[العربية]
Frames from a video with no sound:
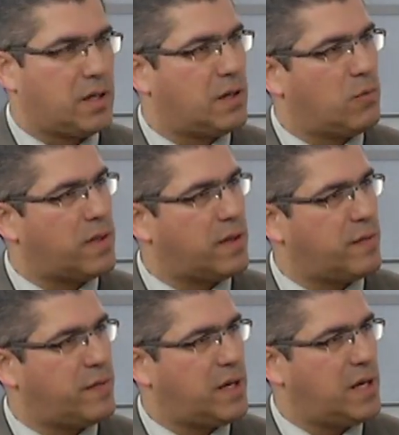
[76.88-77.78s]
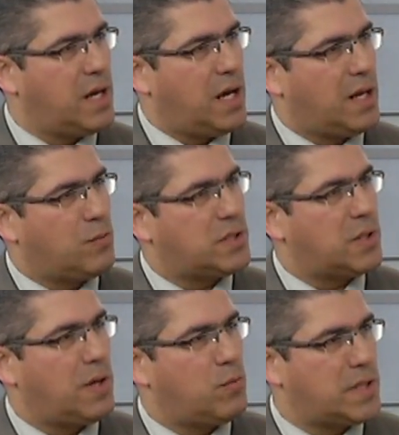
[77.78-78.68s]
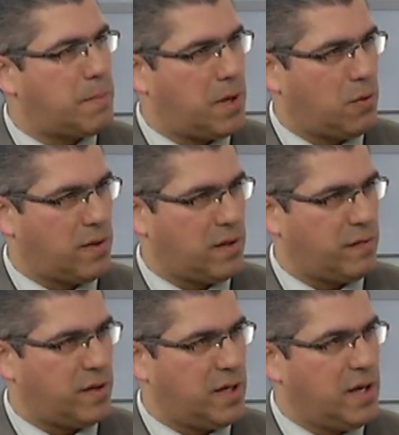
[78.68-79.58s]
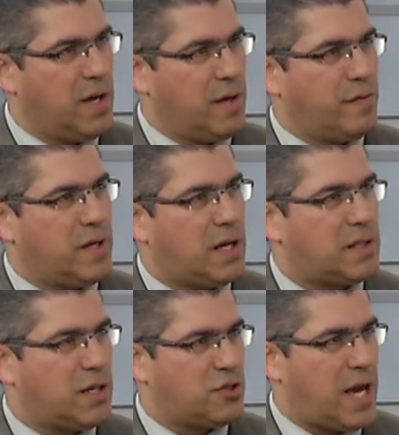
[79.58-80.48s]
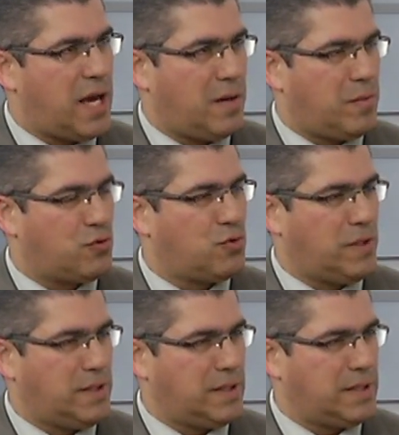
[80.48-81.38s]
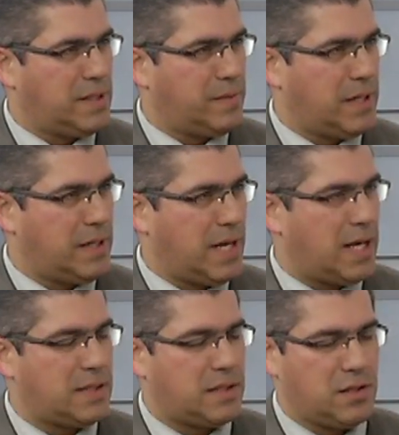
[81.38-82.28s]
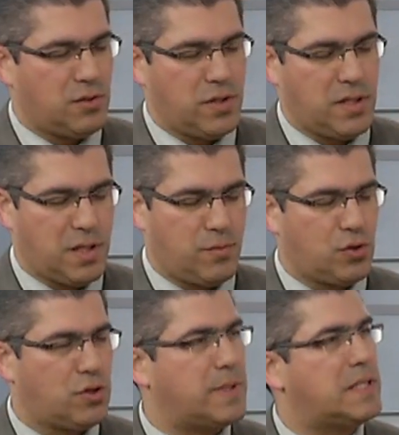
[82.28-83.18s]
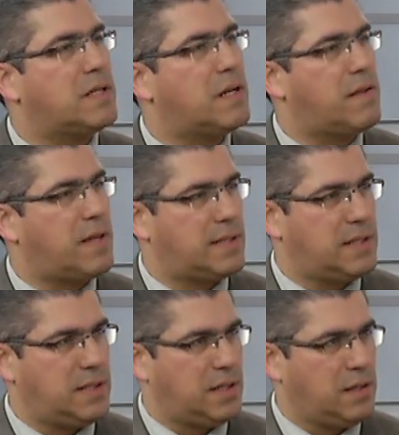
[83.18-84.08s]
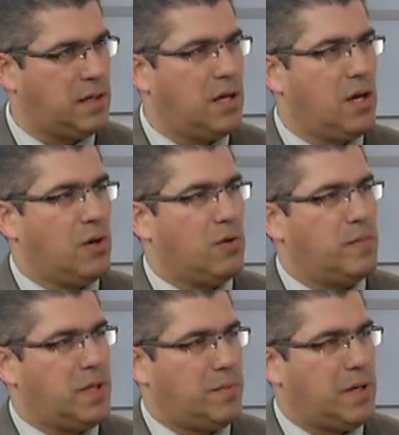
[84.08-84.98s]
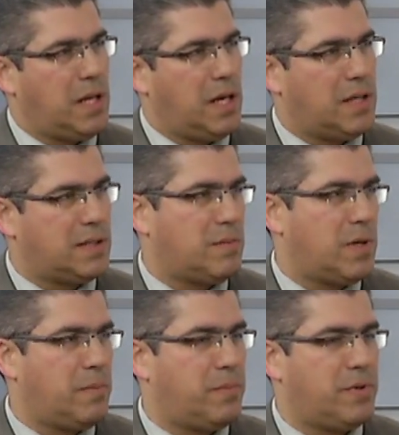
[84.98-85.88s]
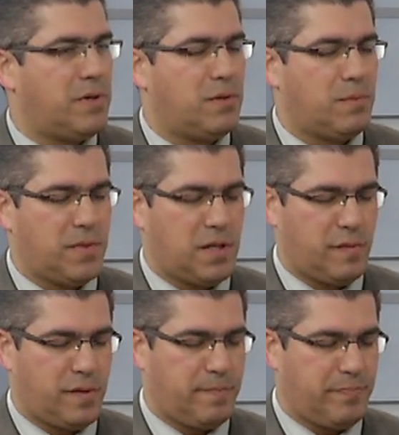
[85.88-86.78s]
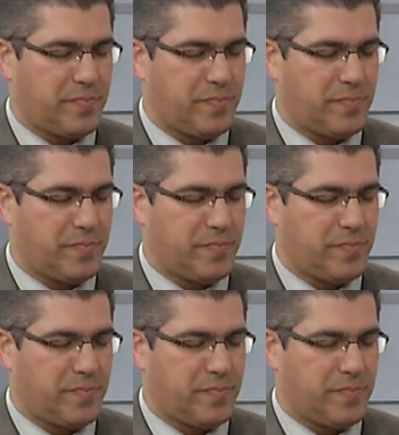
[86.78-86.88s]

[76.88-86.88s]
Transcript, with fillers: الوظيفه على مستوى المسمى الوظيفي في خطا شائع موجود عند كثير من الناس انه احنا بنكتب السيره الذاتيه وبنعملها لسبب انه بتعرفي